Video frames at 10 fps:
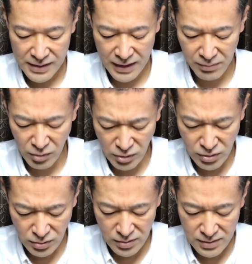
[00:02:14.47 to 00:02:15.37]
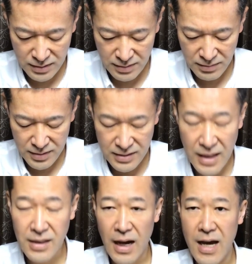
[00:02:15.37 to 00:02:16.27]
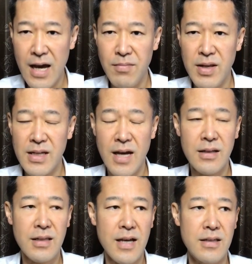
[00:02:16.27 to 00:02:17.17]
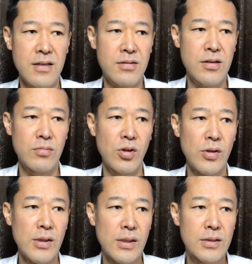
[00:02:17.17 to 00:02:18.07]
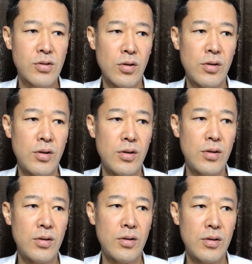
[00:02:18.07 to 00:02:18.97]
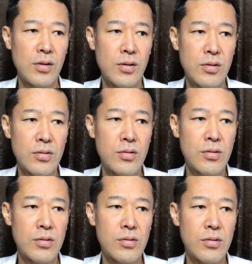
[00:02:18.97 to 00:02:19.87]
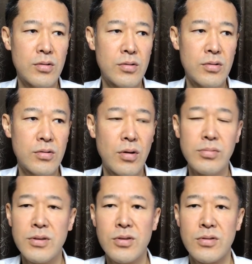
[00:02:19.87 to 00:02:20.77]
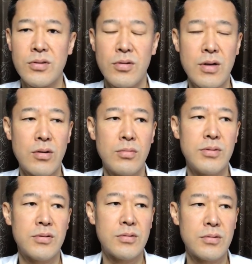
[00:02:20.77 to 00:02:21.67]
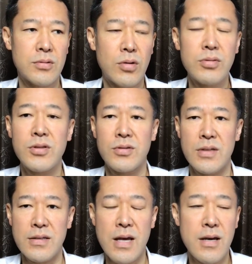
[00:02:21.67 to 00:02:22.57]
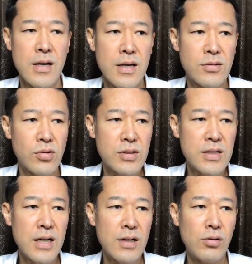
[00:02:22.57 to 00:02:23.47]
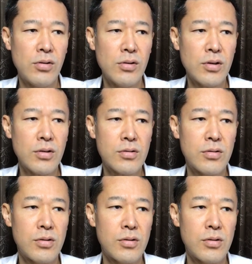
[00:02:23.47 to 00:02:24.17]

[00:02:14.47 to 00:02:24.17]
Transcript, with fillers: もうちょっと早めにやりたいんですけども、その古武術というか、古武術ですね、そっち側の方の